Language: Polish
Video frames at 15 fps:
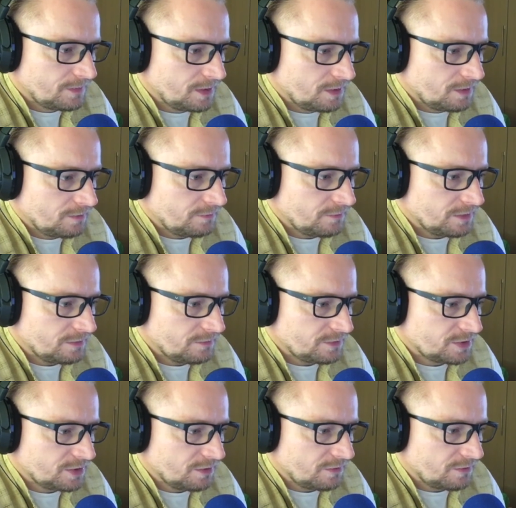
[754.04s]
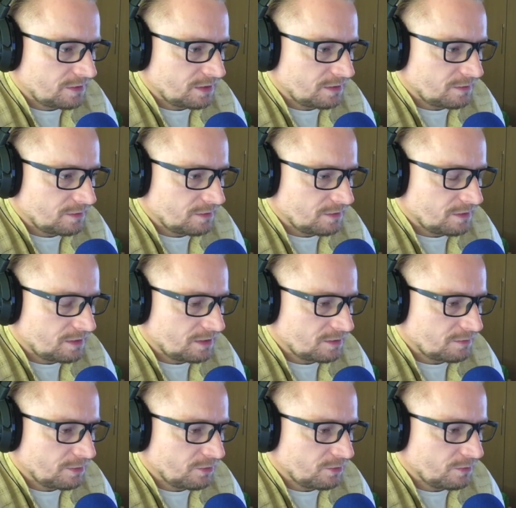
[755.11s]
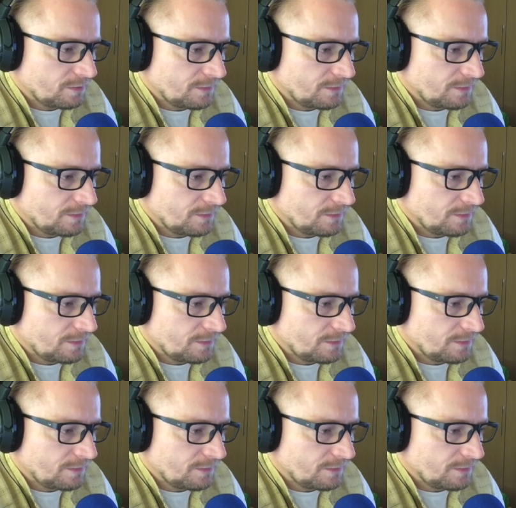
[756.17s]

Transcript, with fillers: W, żyjąc w ten, ten sposób.